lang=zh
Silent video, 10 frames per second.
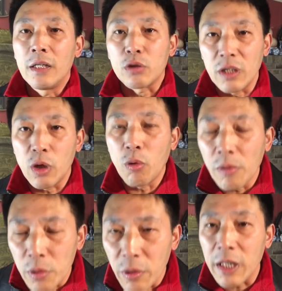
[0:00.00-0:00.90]
所以郭
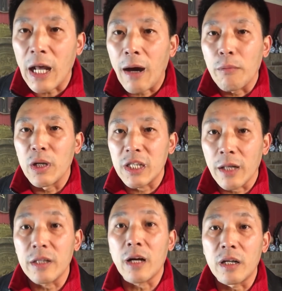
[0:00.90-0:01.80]
文贵呢，我
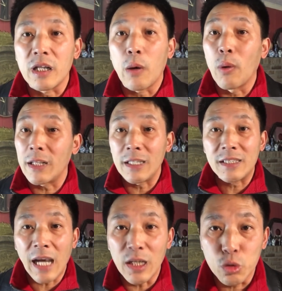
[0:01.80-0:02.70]
想到这儿是了，我得
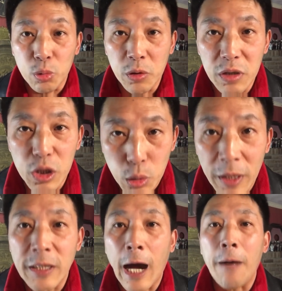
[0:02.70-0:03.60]
再诅咒你
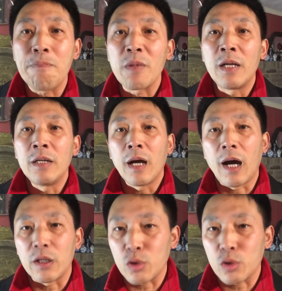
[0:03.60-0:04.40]
全家啊！